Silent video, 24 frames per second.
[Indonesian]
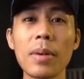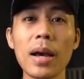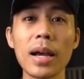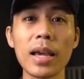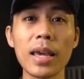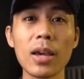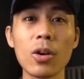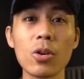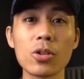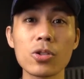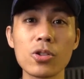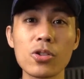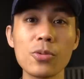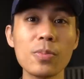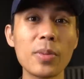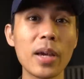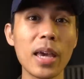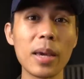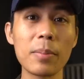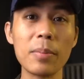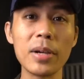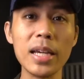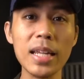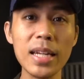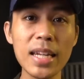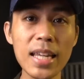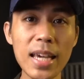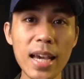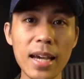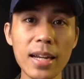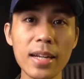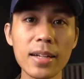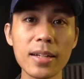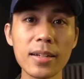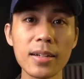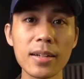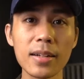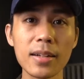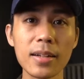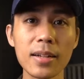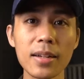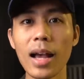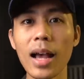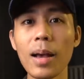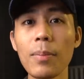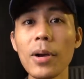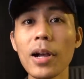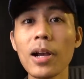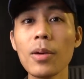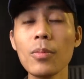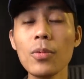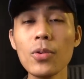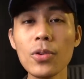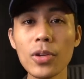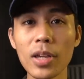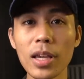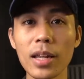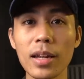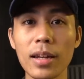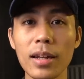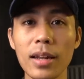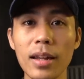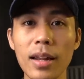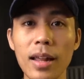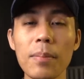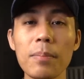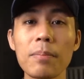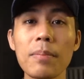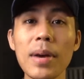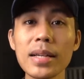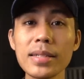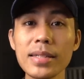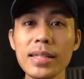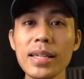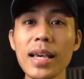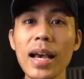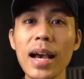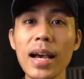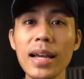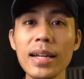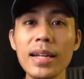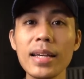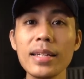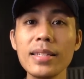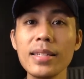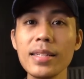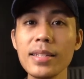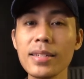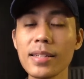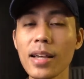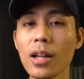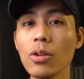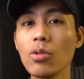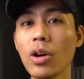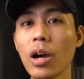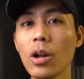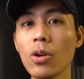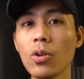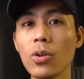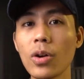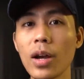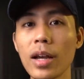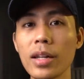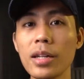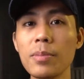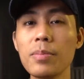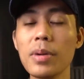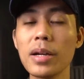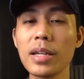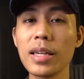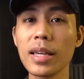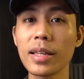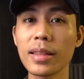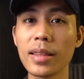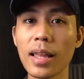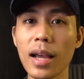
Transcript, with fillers: pakai kostum kayak beginian. Apakah mungkin masih ada sisa luka-luka di bagian